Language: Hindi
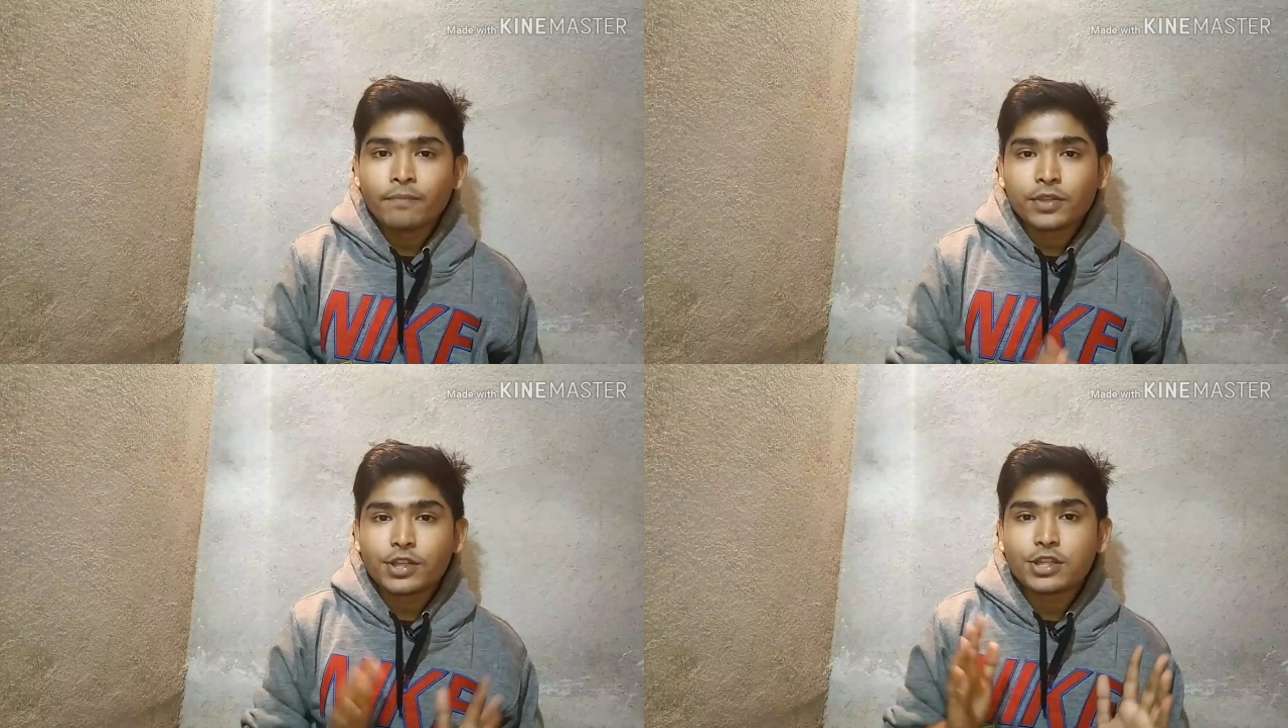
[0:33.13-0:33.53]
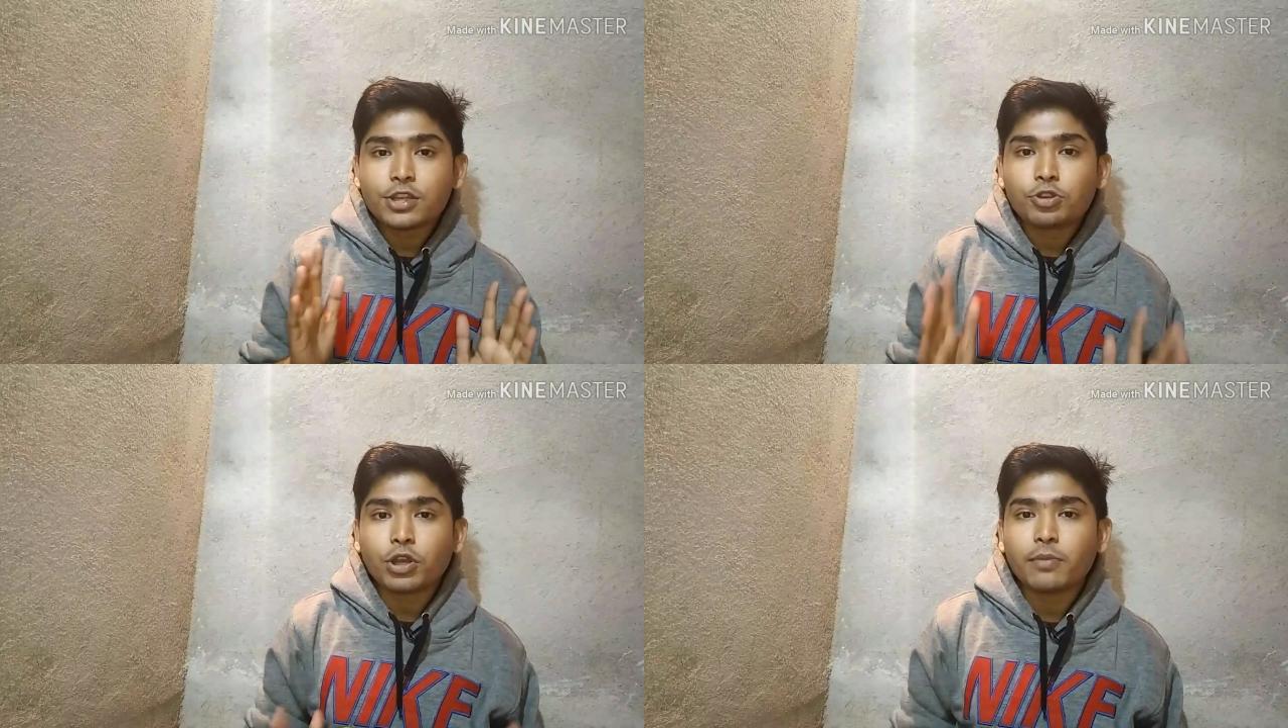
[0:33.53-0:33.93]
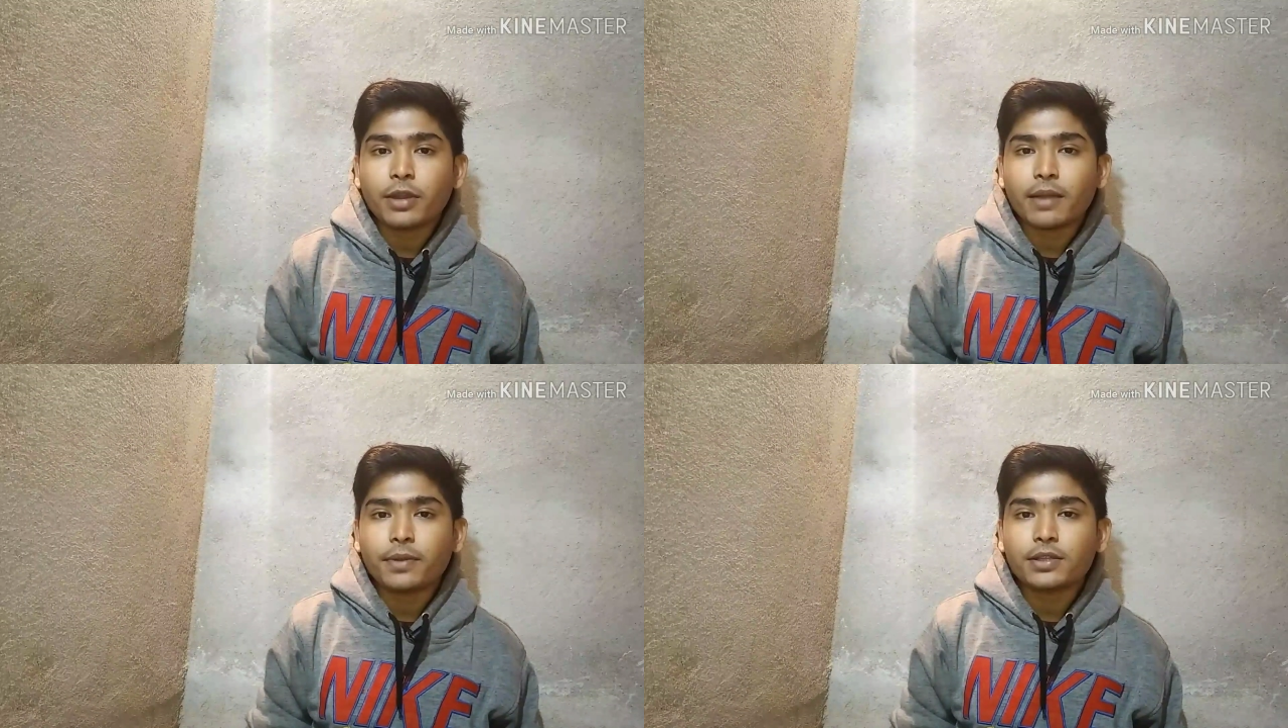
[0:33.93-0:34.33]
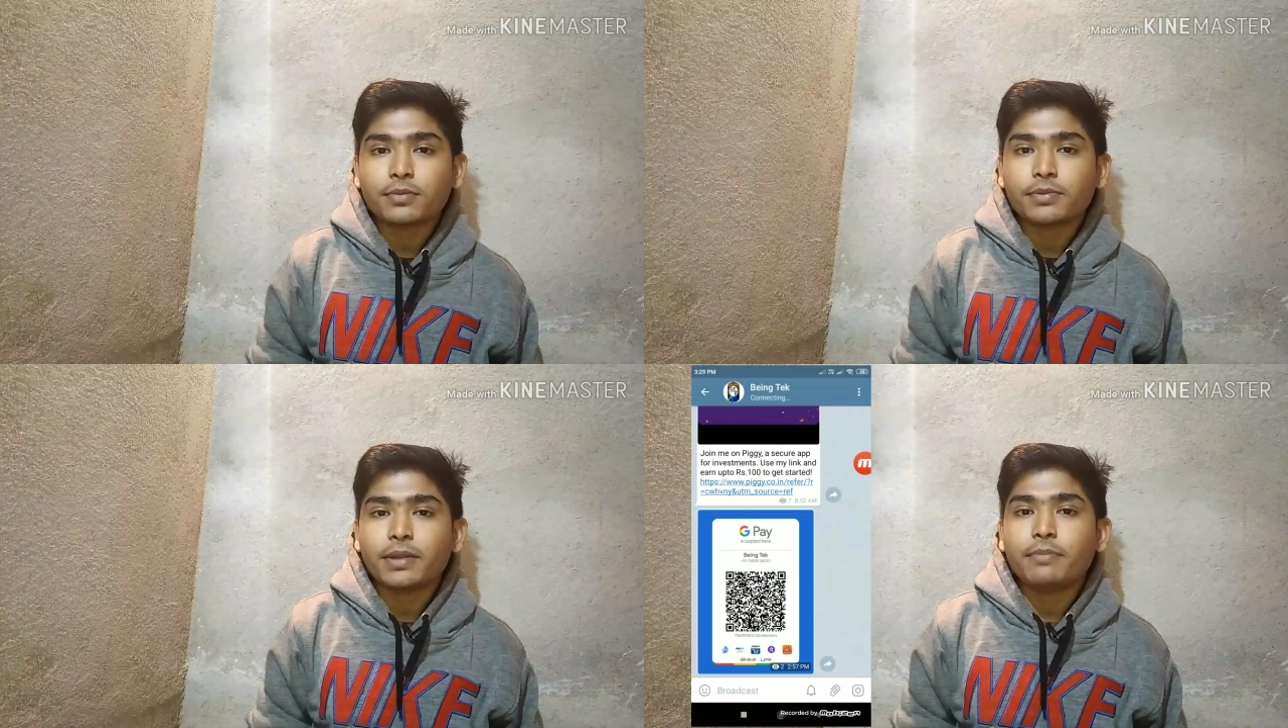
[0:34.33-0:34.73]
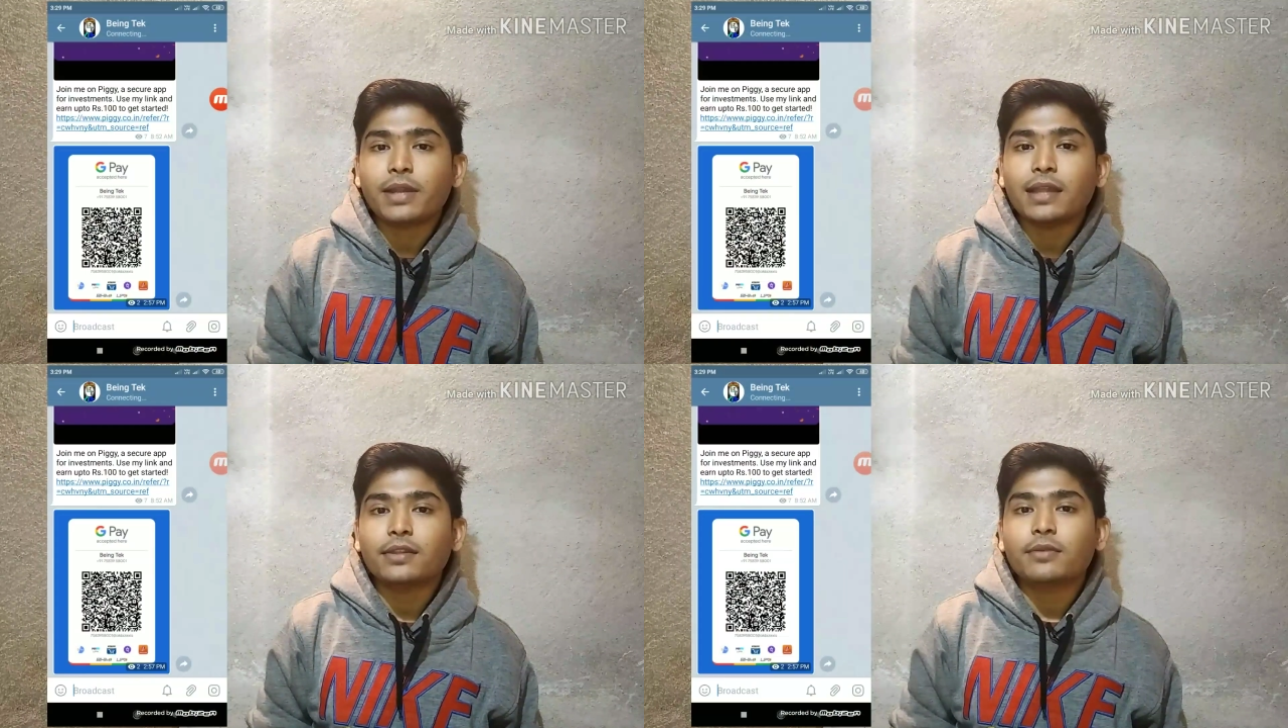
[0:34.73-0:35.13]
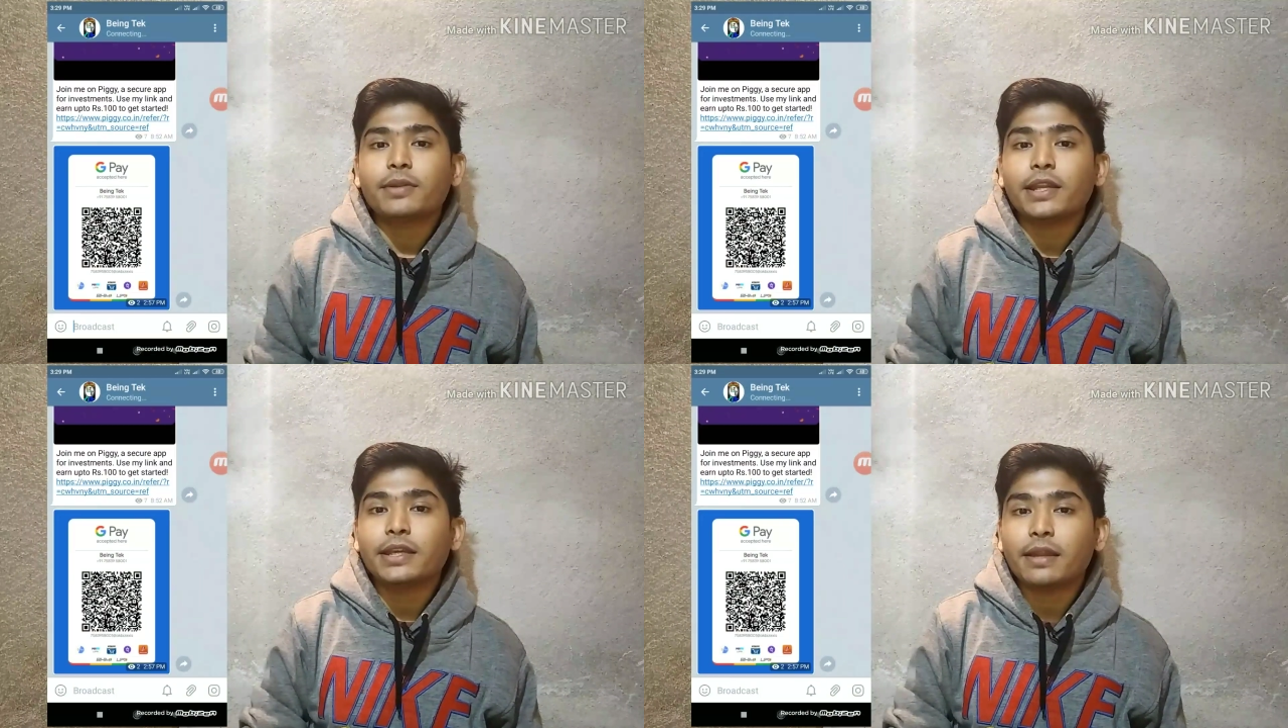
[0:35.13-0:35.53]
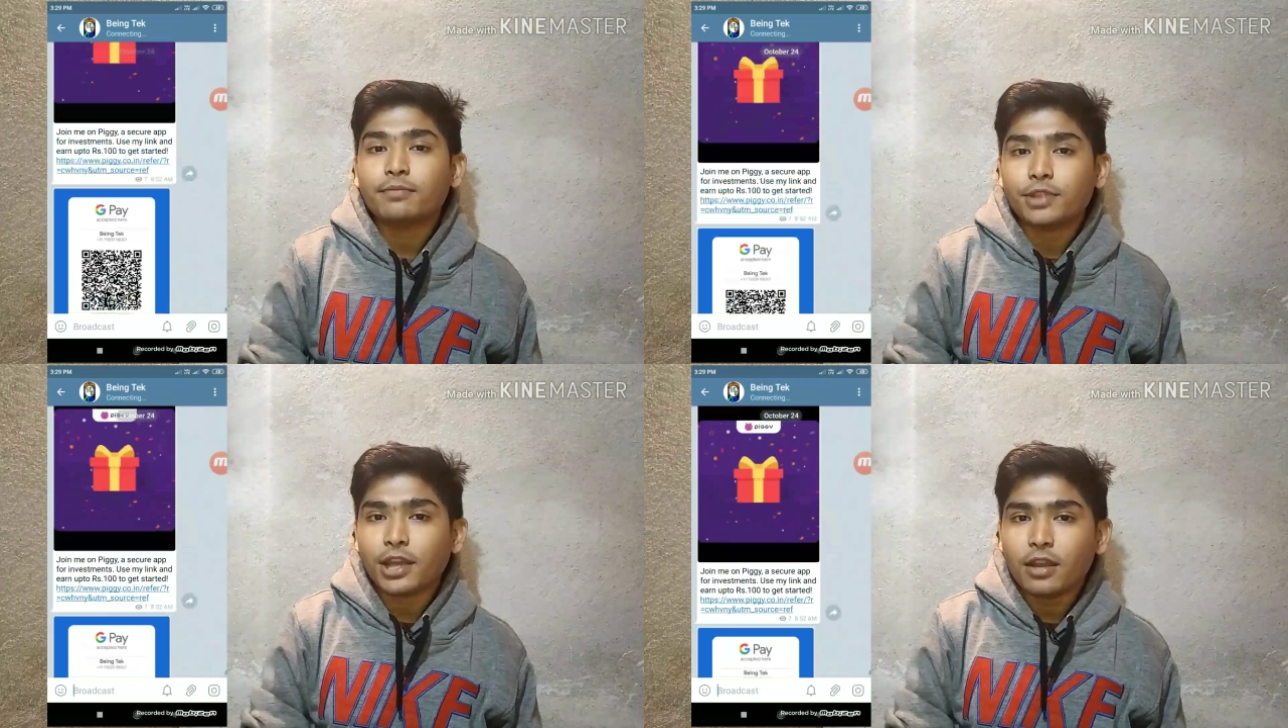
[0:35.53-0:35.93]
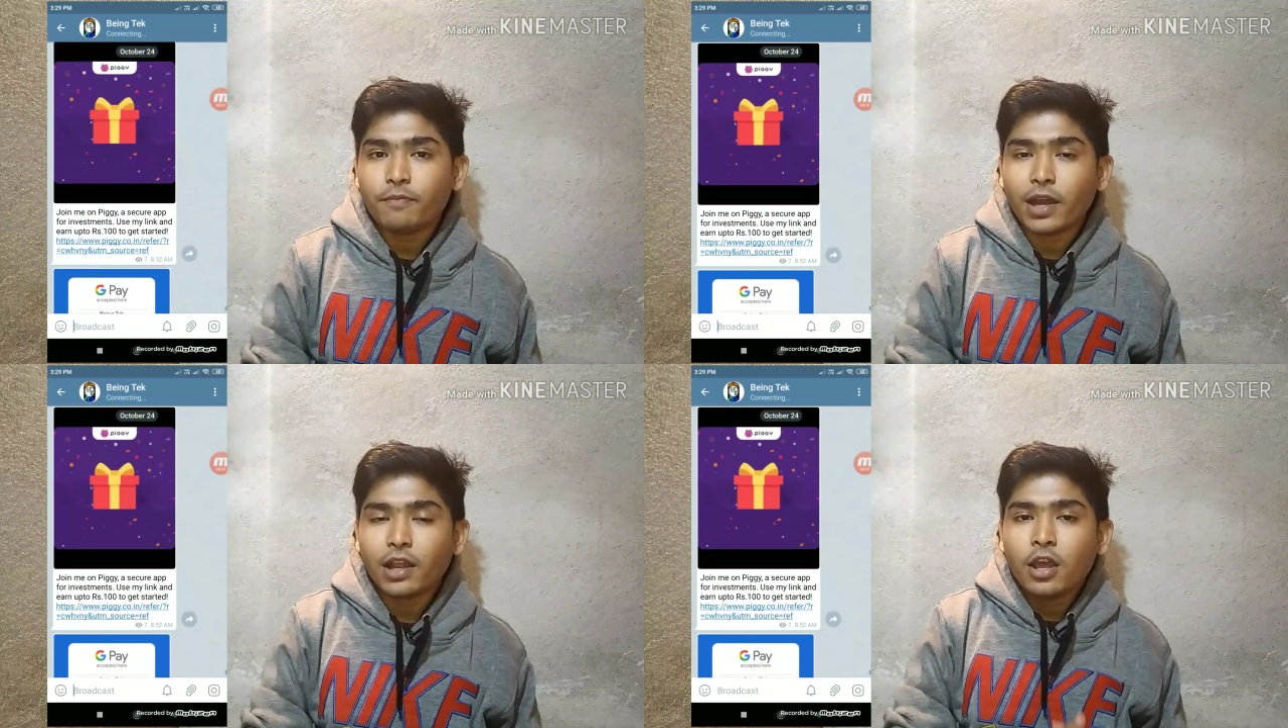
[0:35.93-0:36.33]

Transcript: यदि सर छोटे मोटे अपडेट सबसे पहले हम डाल देते हैं टेलीग्राम चैनल पर